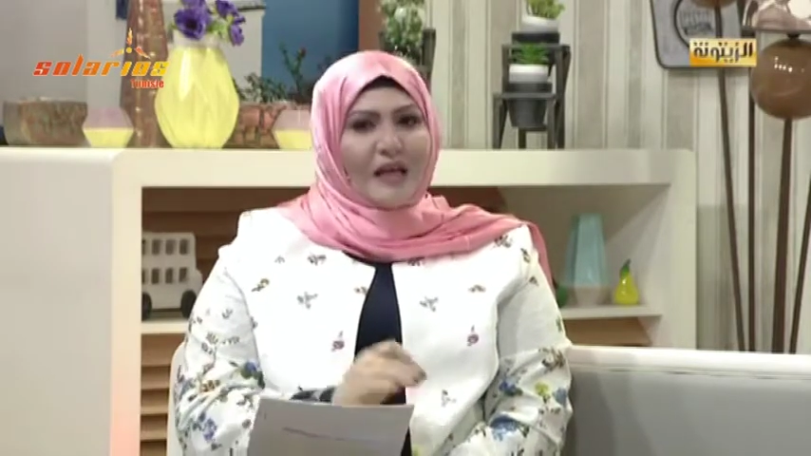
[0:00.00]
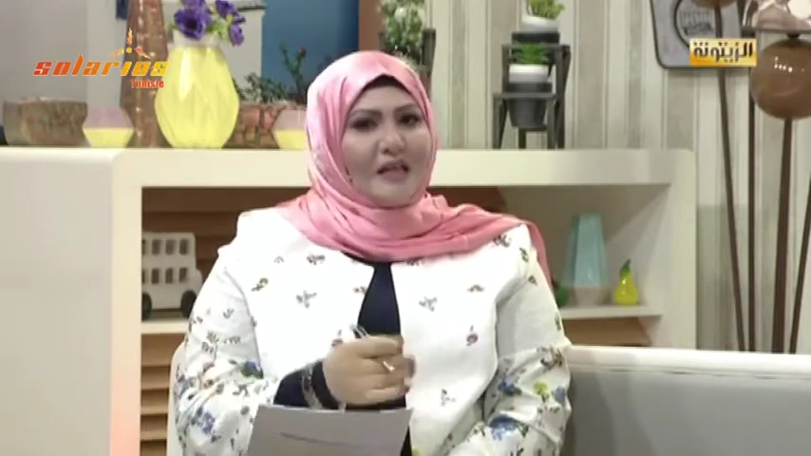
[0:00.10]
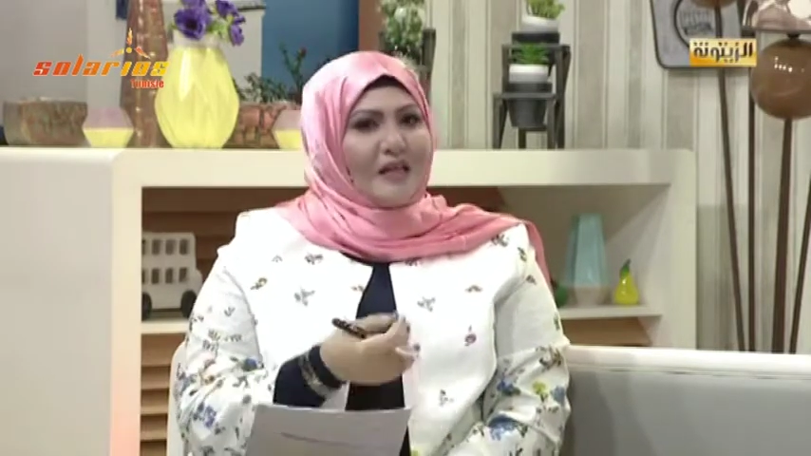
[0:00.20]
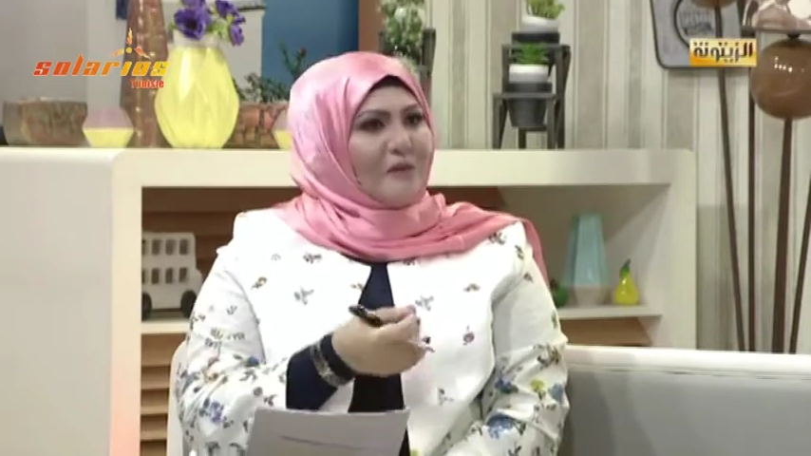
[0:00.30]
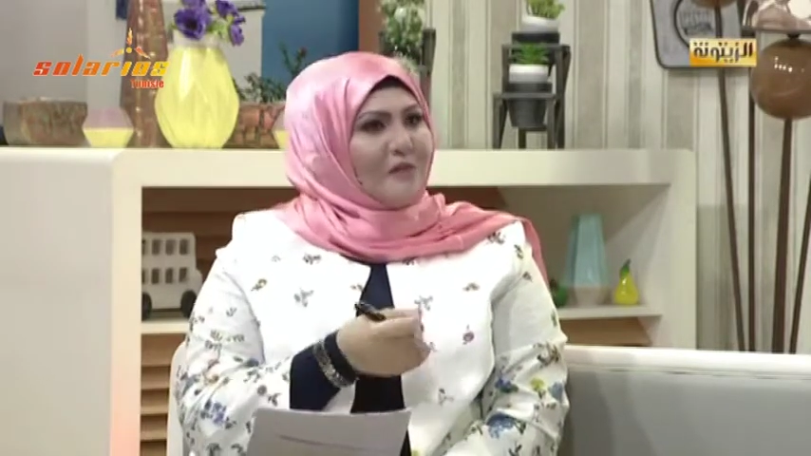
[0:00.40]

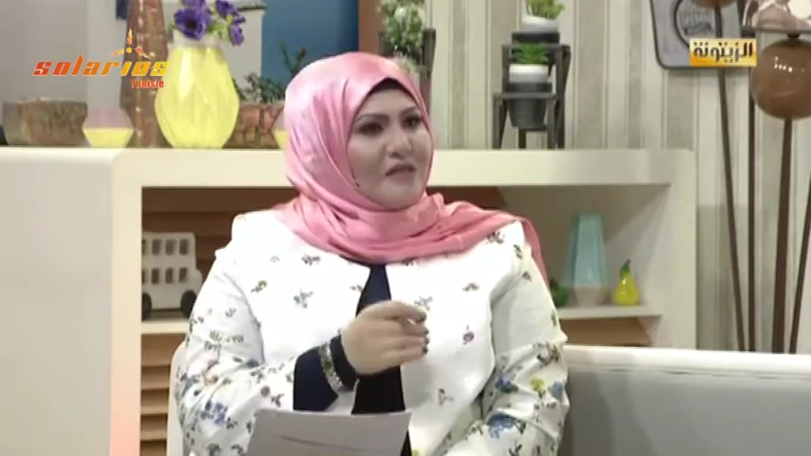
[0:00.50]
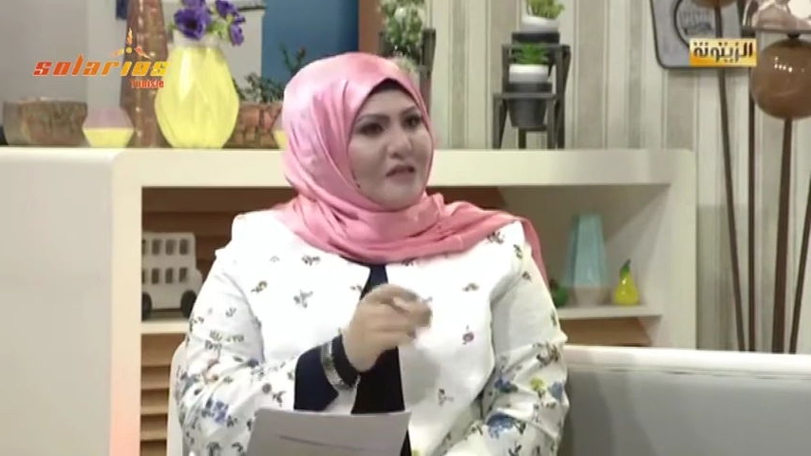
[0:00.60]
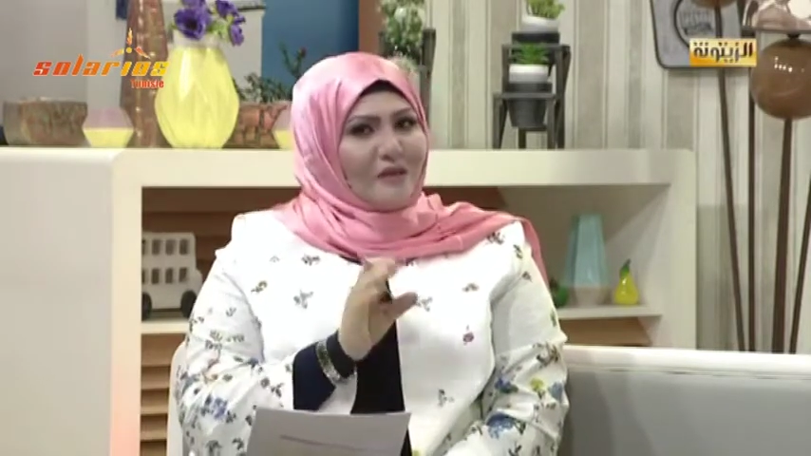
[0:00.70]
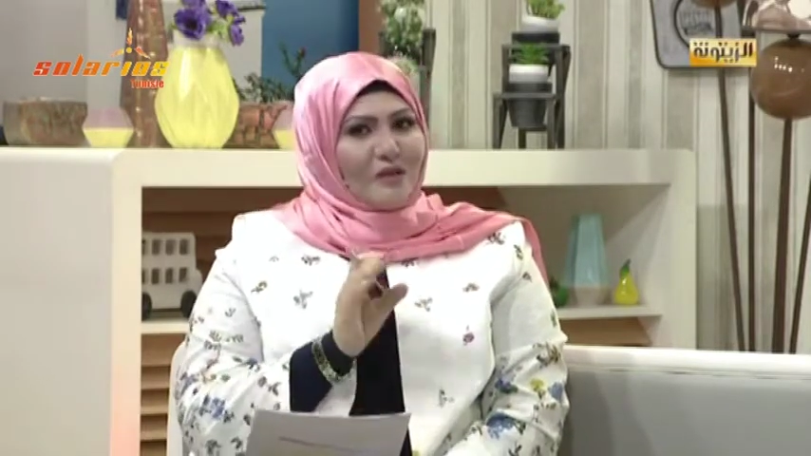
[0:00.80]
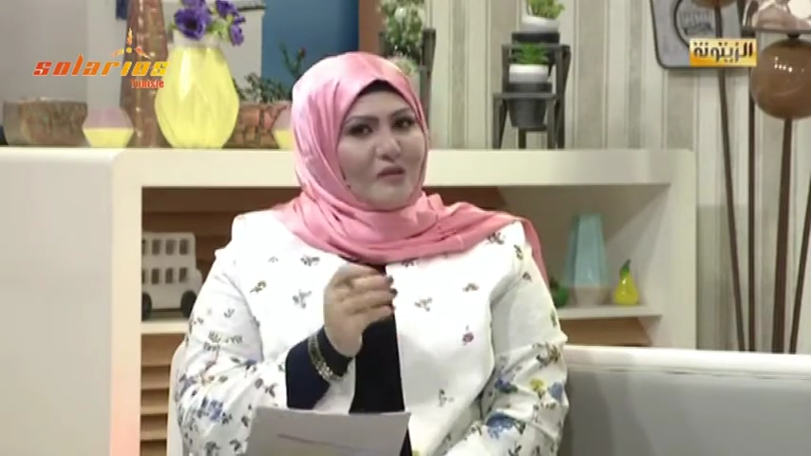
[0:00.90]
انا نحب
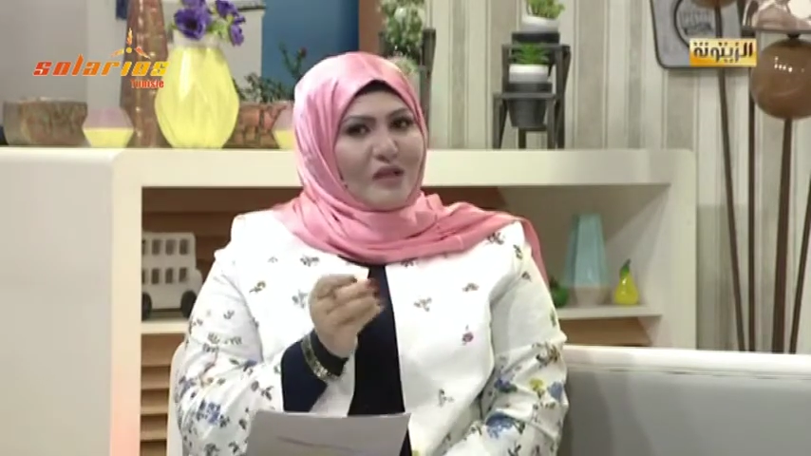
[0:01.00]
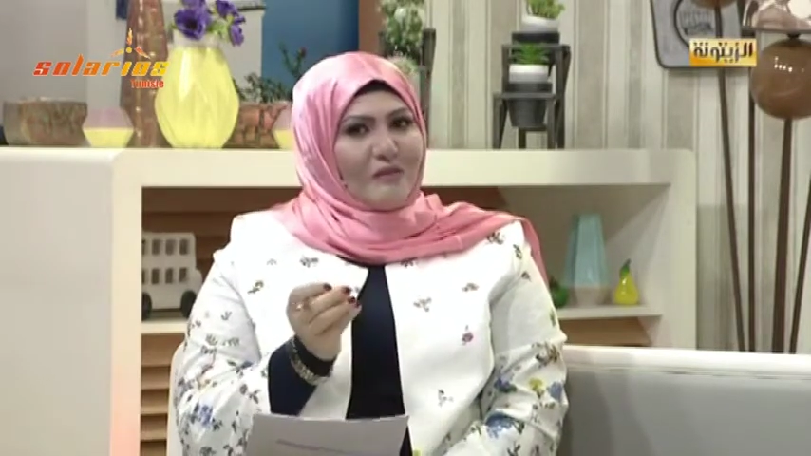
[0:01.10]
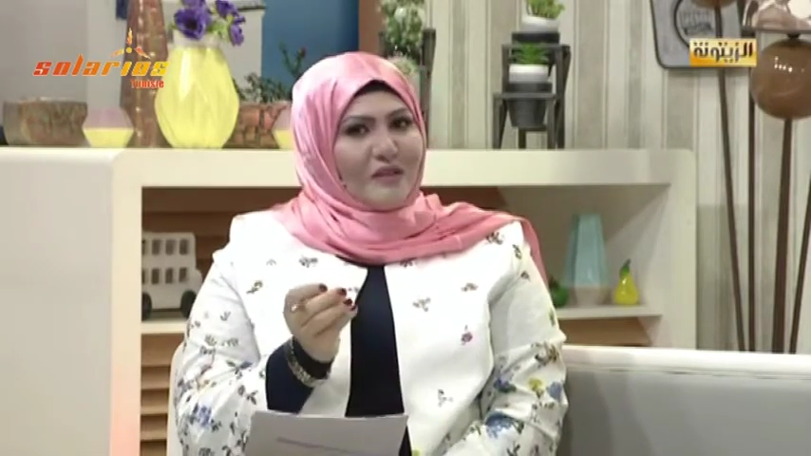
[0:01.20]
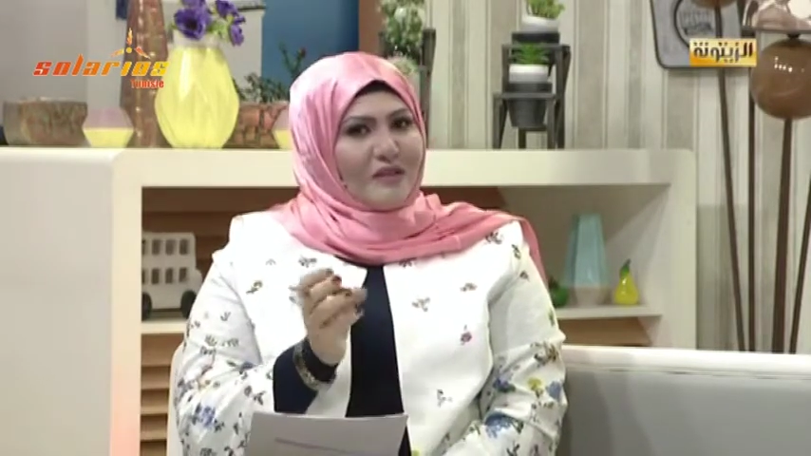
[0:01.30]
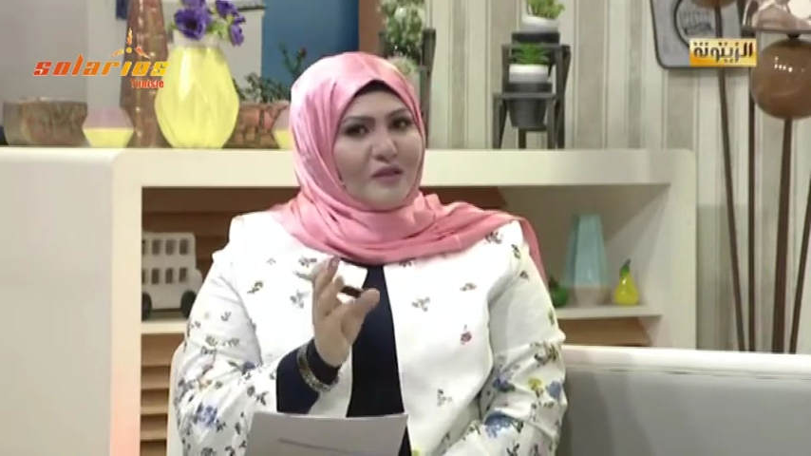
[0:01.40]
نسالك
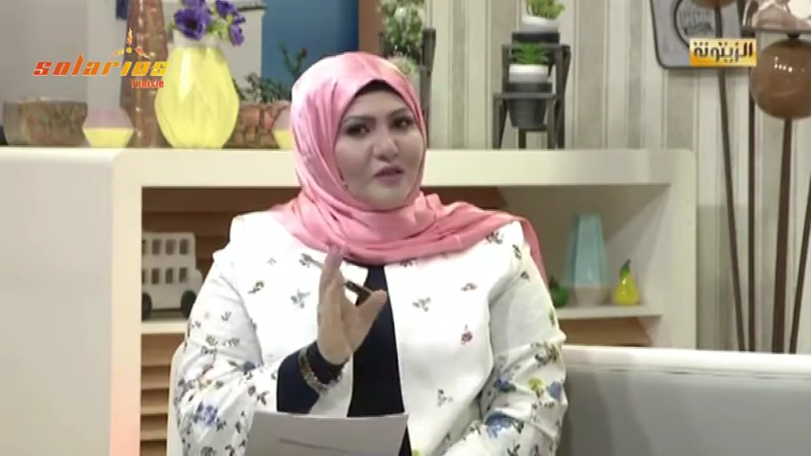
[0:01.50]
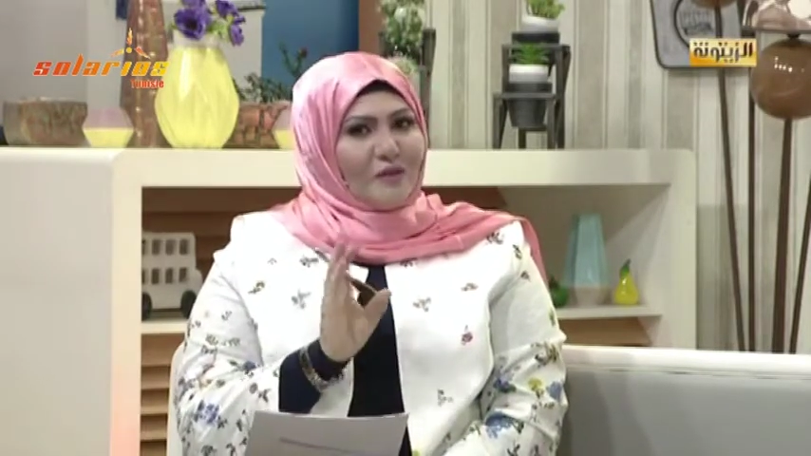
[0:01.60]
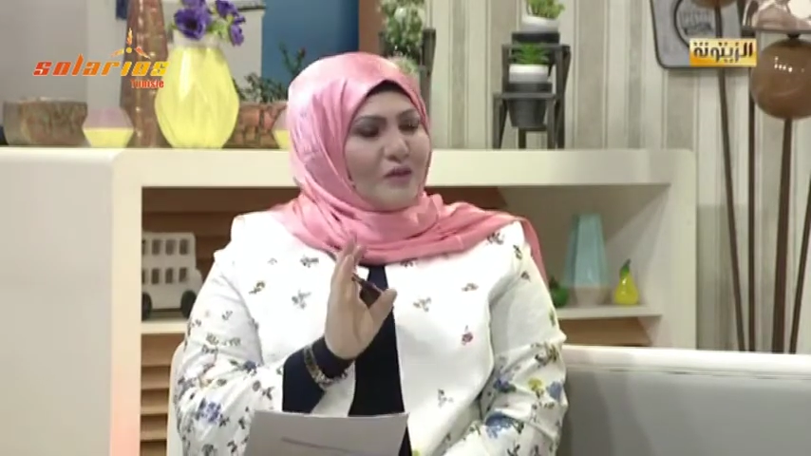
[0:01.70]
سؤال بسيط